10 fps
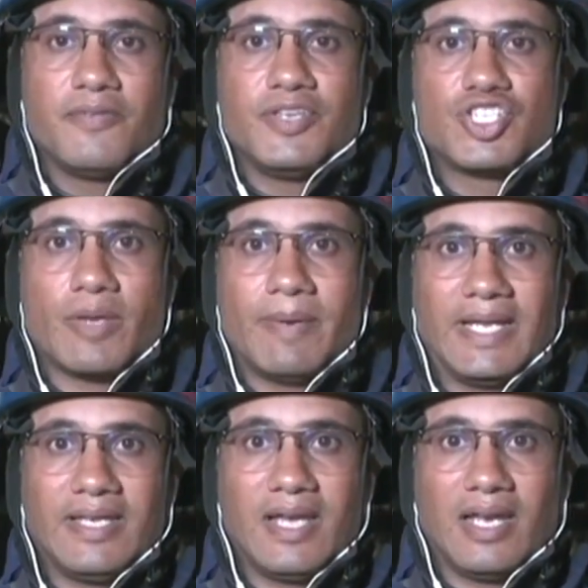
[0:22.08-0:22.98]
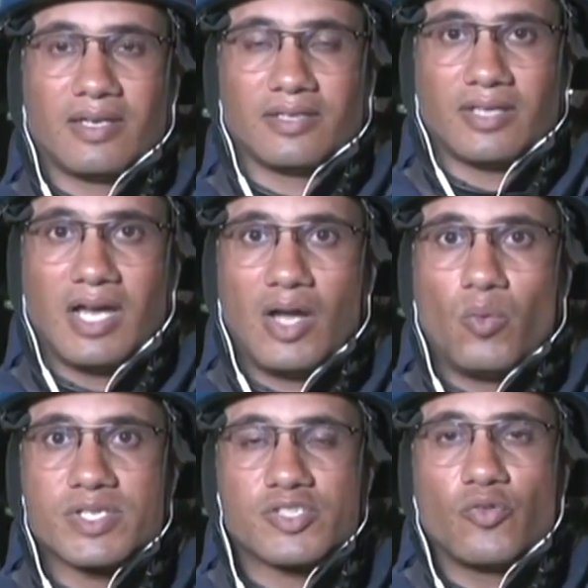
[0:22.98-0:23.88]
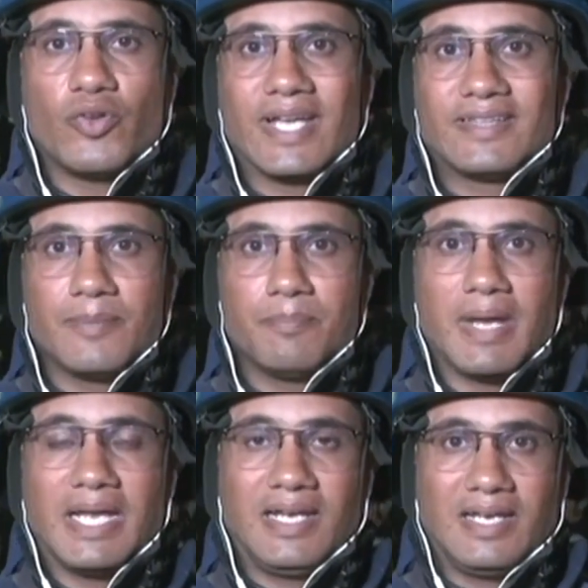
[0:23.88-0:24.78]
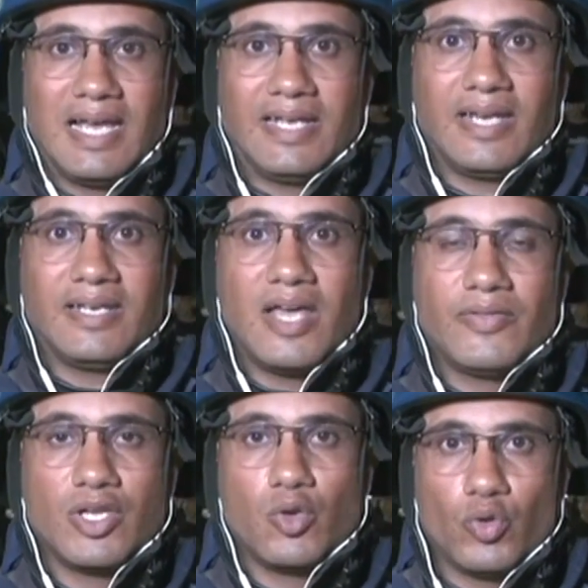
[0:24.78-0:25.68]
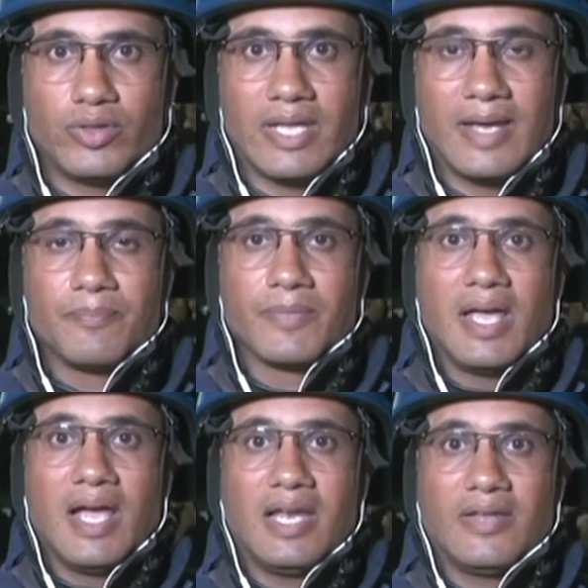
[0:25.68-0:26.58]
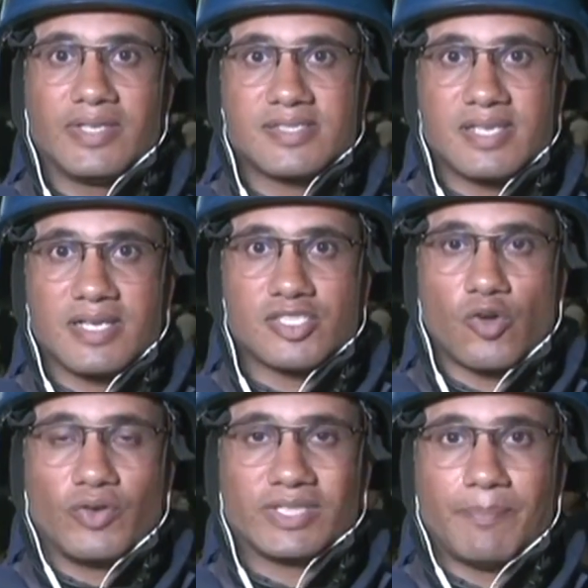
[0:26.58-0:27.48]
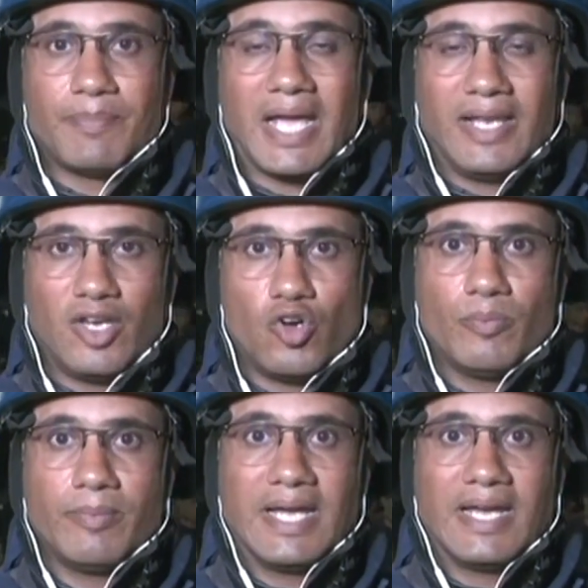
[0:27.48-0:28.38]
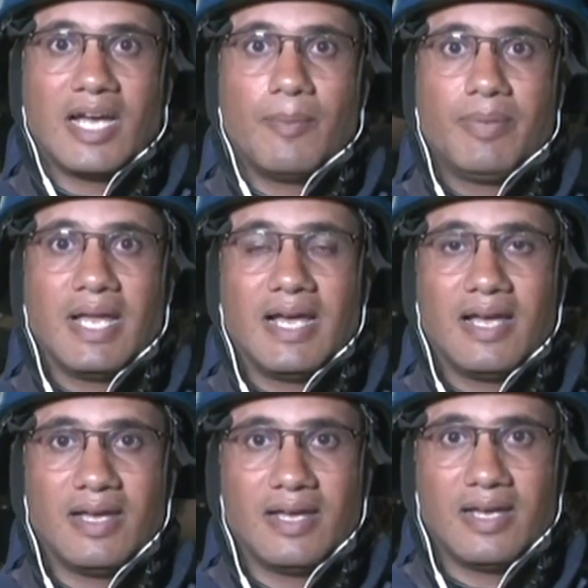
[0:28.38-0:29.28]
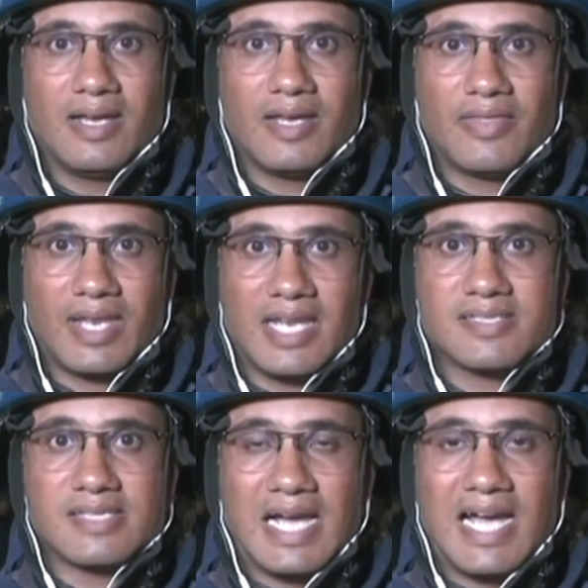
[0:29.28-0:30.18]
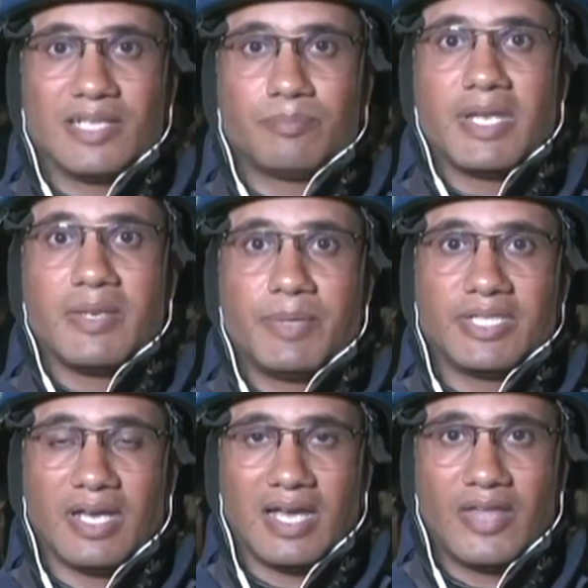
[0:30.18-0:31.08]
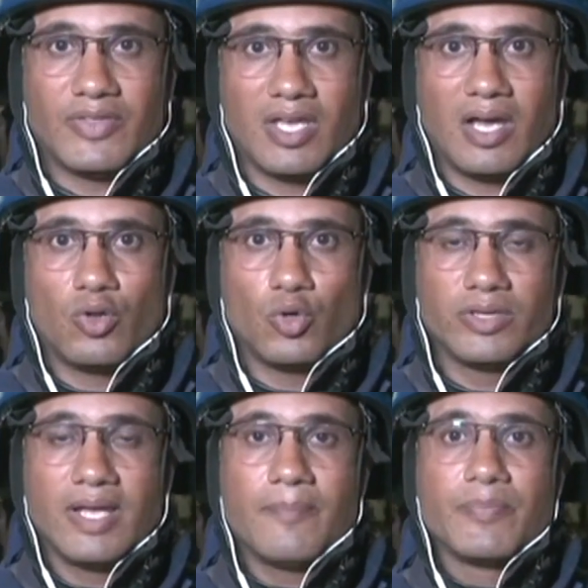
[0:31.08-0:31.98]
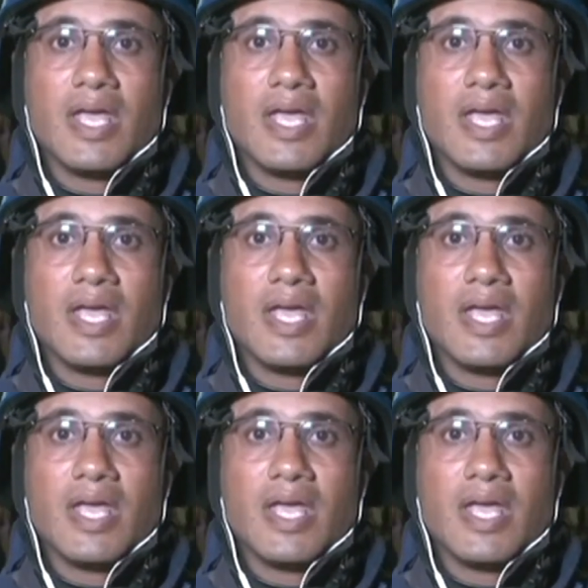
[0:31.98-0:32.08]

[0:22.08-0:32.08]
في شمالي القطاع وسوف يتم الإعلان عن هذه الهدنة الذي سوف تبدأ اليوم آه، قبل آه، ثلاث ساعات من بدء هذه الهدنة